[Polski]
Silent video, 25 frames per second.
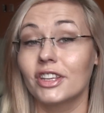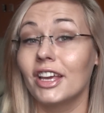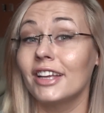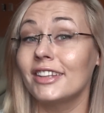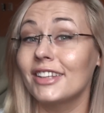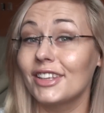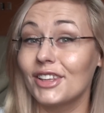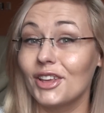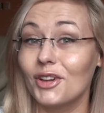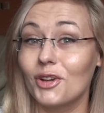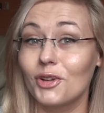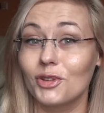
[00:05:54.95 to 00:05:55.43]
Ja
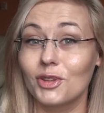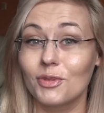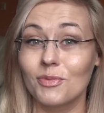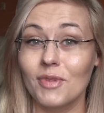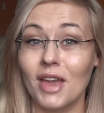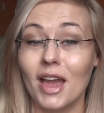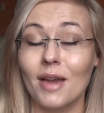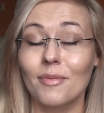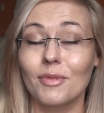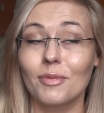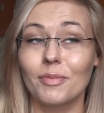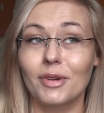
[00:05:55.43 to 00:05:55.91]
takiego nie
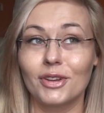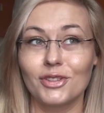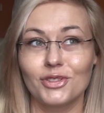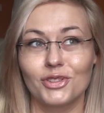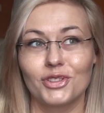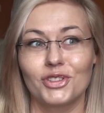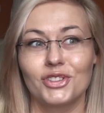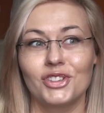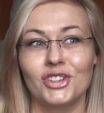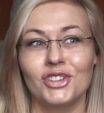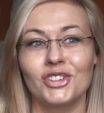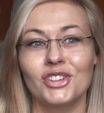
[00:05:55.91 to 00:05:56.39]
miałam, bardzo
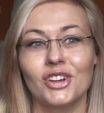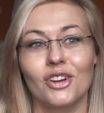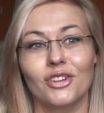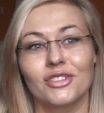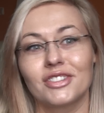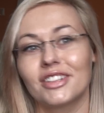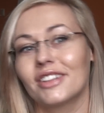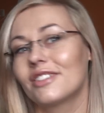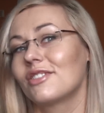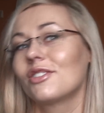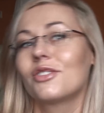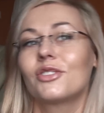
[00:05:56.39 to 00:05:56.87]
się cieszę.
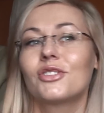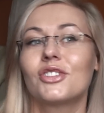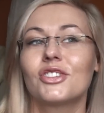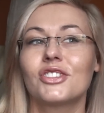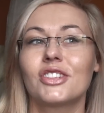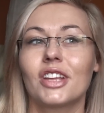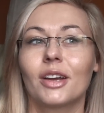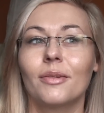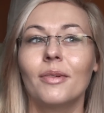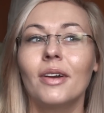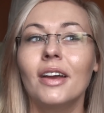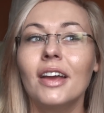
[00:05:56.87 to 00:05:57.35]
Ostatnio
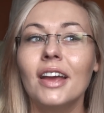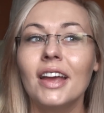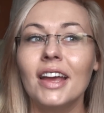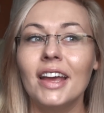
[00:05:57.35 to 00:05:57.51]
gdzieś tam